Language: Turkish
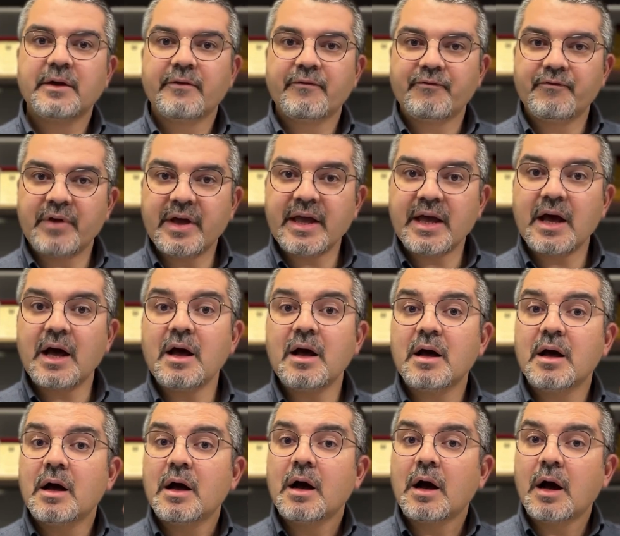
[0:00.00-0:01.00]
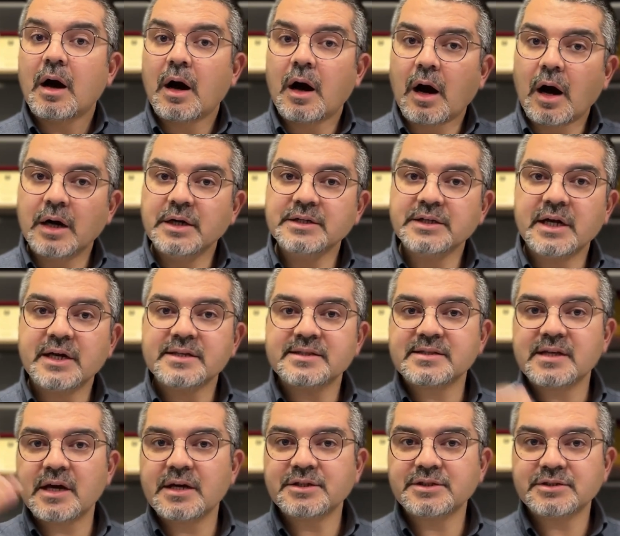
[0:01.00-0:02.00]
Veya ağır
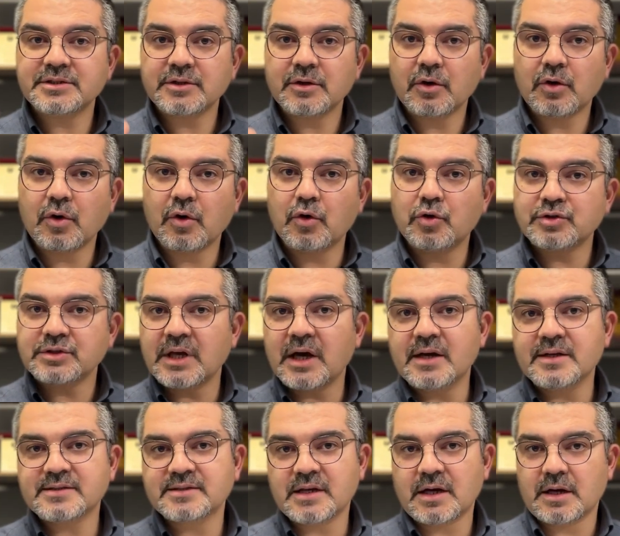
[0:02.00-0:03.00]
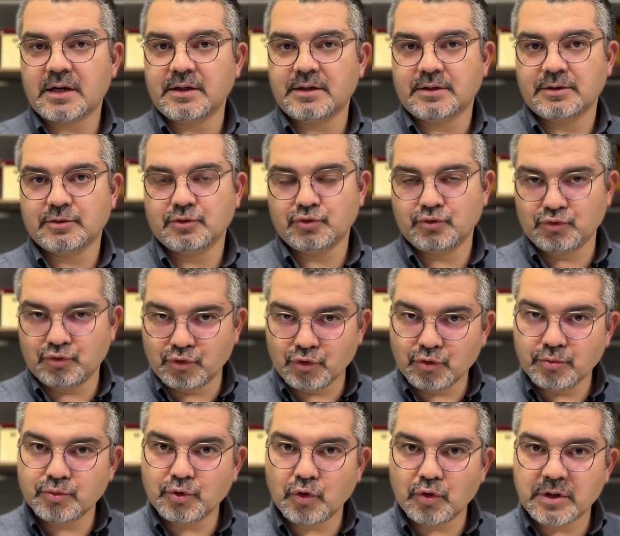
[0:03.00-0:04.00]
hasar, orta hasarlı
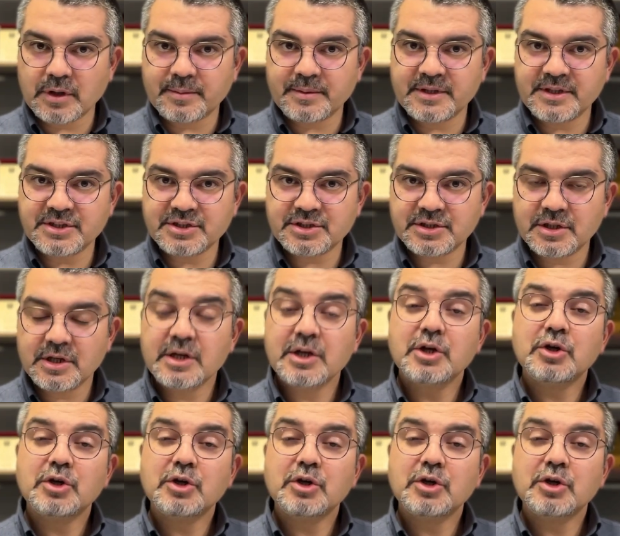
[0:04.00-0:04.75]
durumda olabilir.